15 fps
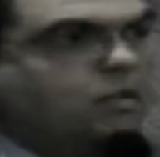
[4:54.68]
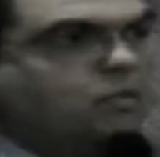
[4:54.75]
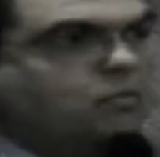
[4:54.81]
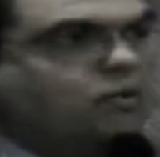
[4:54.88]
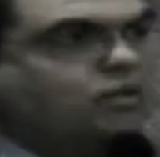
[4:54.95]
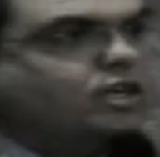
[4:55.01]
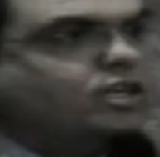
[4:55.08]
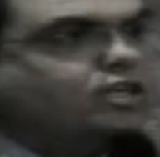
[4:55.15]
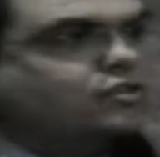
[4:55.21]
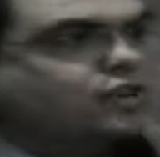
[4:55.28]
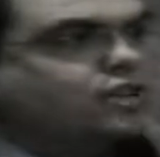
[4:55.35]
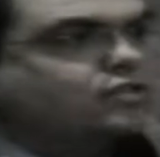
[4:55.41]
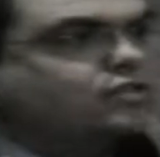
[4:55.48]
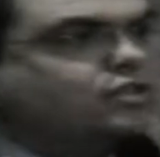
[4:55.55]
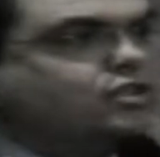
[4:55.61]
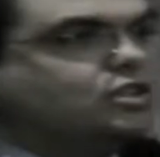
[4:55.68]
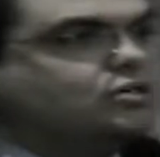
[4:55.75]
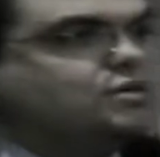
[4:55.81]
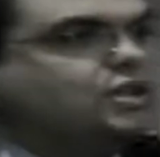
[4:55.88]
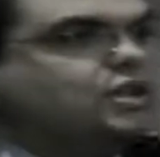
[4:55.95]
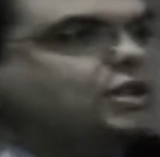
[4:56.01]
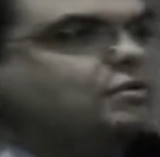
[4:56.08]
Muitas das vezes nós
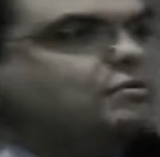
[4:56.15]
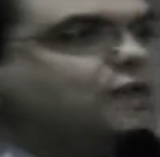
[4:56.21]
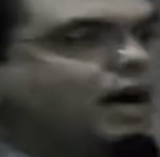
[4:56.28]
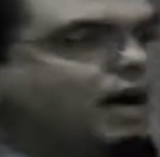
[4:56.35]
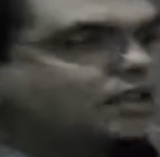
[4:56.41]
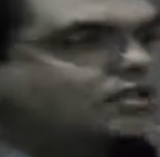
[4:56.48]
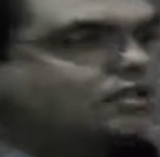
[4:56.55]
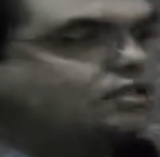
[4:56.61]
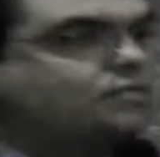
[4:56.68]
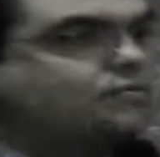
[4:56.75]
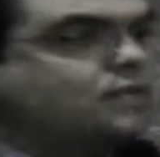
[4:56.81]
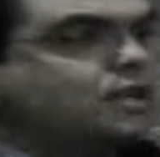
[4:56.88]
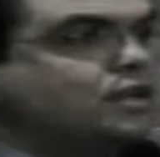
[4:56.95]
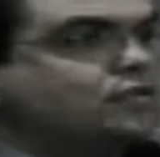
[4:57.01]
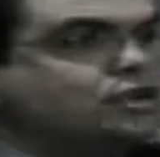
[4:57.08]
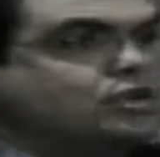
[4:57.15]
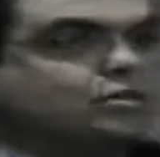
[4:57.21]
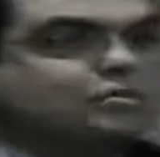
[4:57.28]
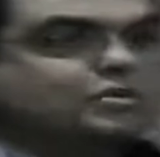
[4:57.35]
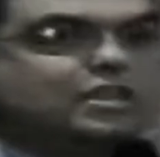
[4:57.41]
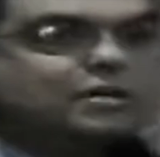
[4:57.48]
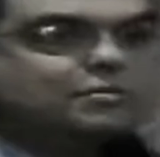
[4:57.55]
temos aqui embates. nós
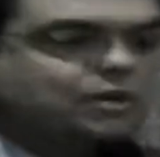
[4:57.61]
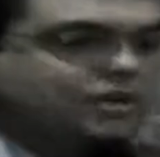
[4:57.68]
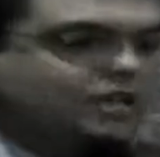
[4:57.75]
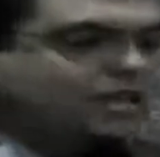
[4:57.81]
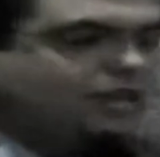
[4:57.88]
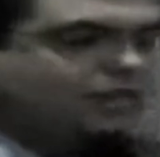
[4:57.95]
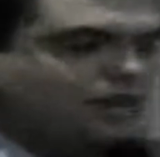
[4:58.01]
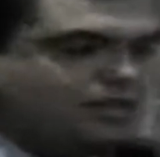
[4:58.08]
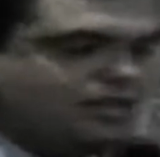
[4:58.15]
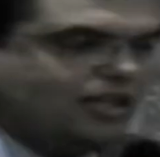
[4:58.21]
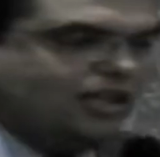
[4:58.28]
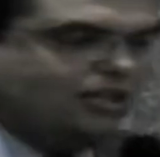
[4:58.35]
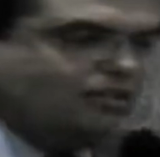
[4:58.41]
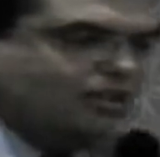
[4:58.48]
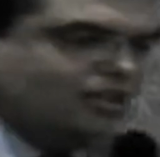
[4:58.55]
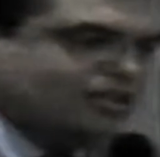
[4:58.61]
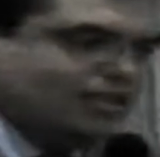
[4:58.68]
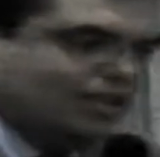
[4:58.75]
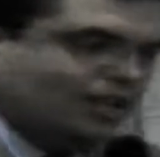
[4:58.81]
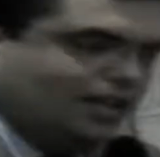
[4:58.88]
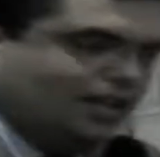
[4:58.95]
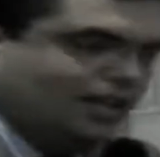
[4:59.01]
estamos sabendo através da
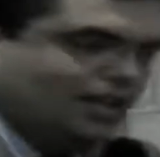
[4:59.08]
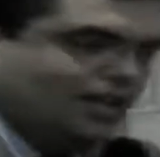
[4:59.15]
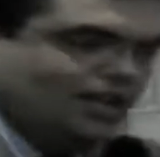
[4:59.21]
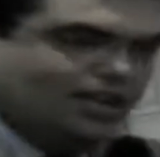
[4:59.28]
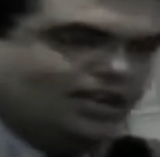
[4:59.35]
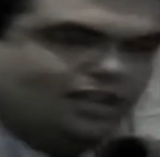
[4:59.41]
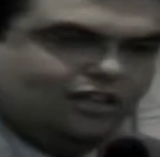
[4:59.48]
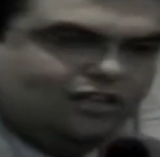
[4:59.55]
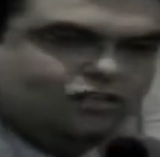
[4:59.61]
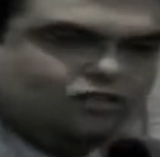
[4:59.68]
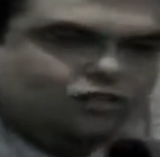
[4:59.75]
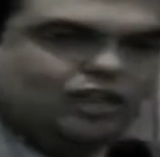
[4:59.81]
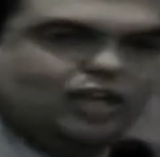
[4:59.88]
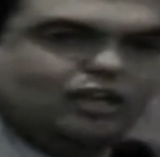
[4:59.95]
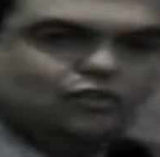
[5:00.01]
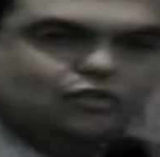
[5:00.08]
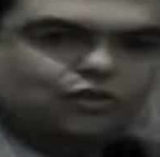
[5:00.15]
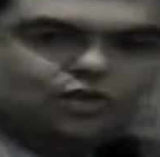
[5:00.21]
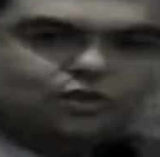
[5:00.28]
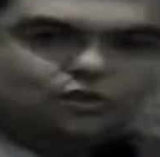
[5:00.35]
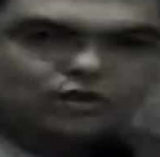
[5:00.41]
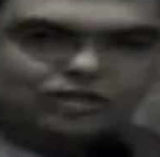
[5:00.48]
nossa querida
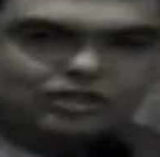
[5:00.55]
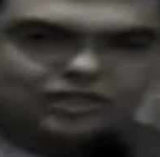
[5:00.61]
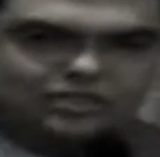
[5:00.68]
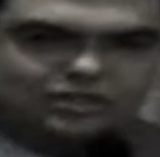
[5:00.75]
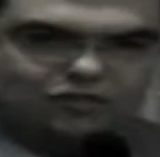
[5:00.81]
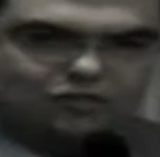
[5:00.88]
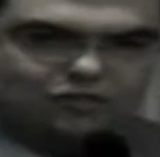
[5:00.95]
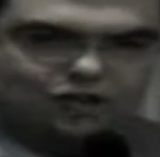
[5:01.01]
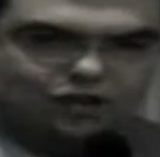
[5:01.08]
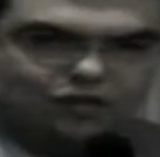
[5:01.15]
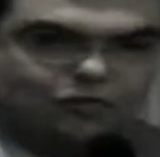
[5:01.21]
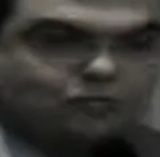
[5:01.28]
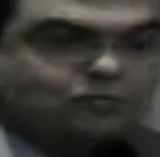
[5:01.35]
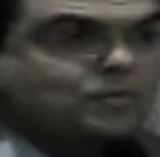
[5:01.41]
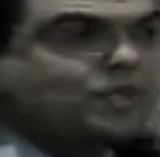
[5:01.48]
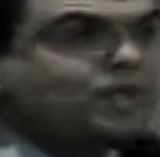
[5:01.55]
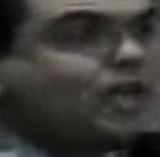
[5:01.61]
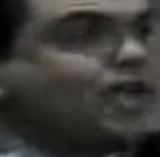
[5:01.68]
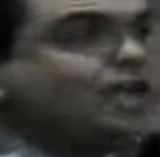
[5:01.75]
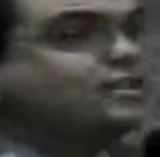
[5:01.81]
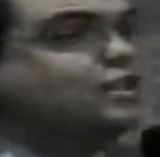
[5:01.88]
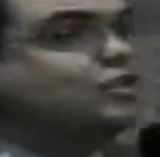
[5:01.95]
historiadora Conceição Franco, que essa